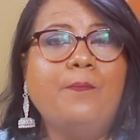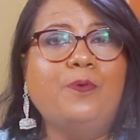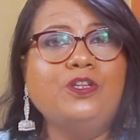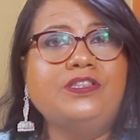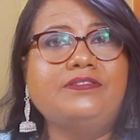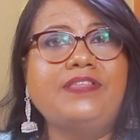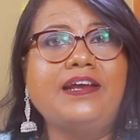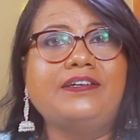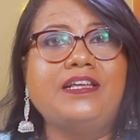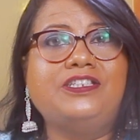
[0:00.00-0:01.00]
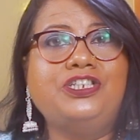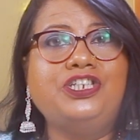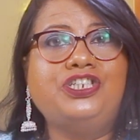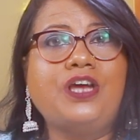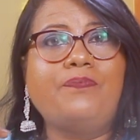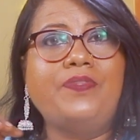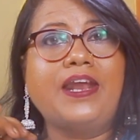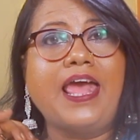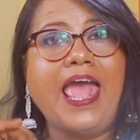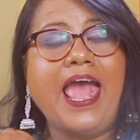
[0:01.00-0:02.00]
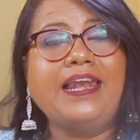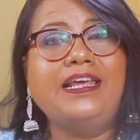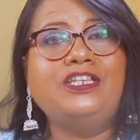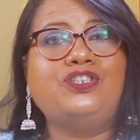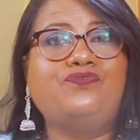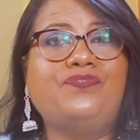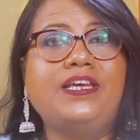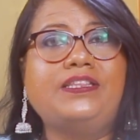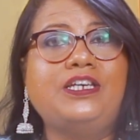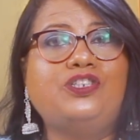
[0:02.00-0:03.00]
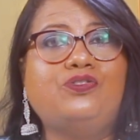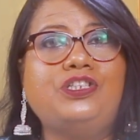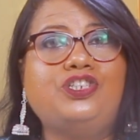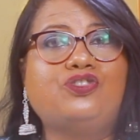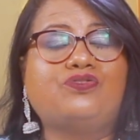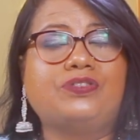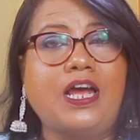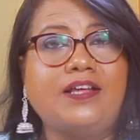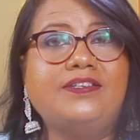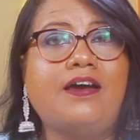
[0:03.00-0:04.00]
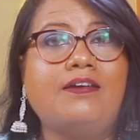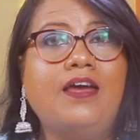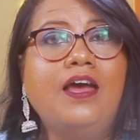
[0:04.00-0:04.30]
প্রত্যেকটা জিনিস আপনারা অ্যারেঞ্জড ওয়েতে যদি সাজান